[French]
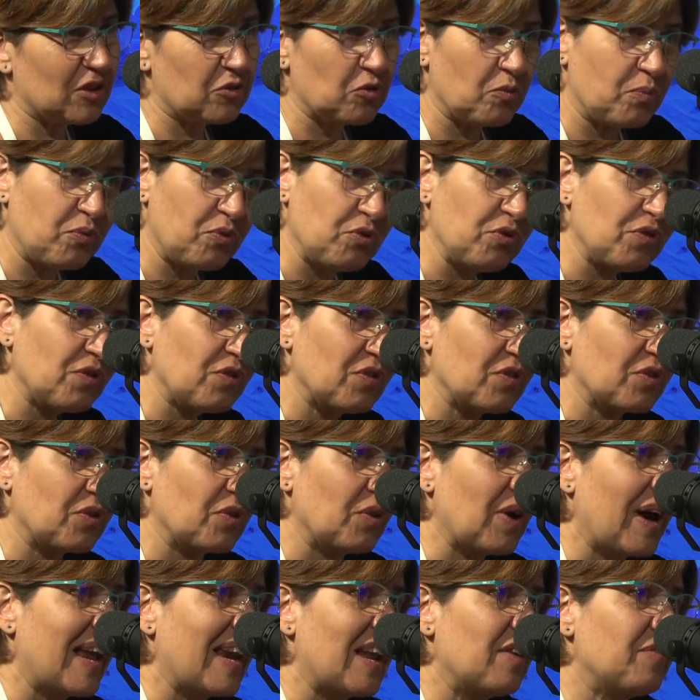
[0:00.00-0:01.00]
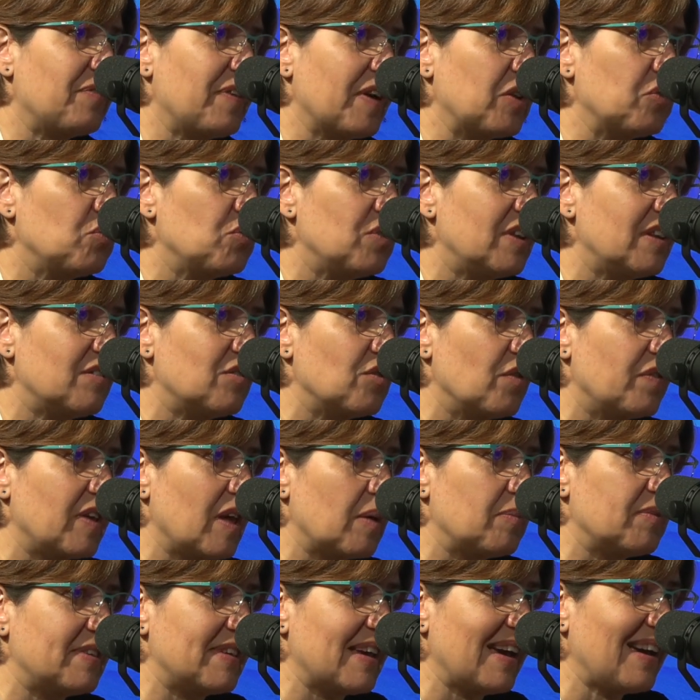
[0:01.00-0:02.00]
de plus qu'à la fin du
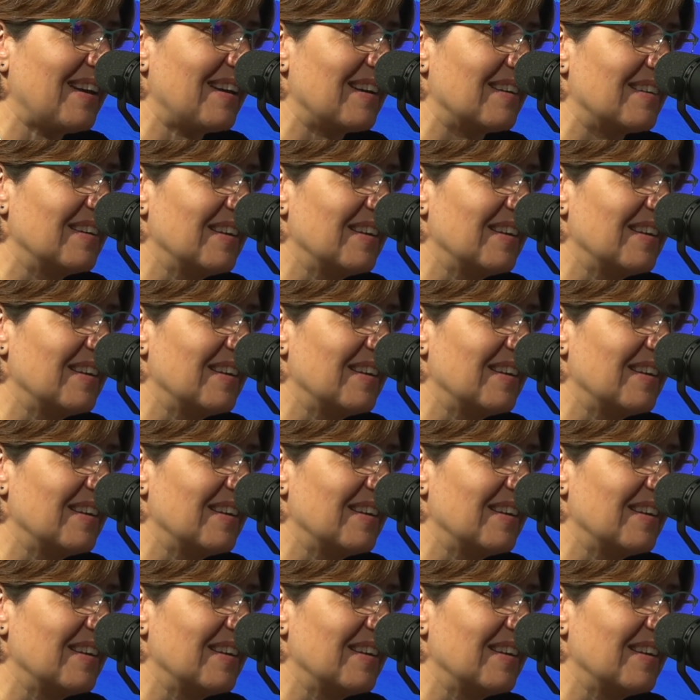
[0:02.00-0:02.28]
19e siècle,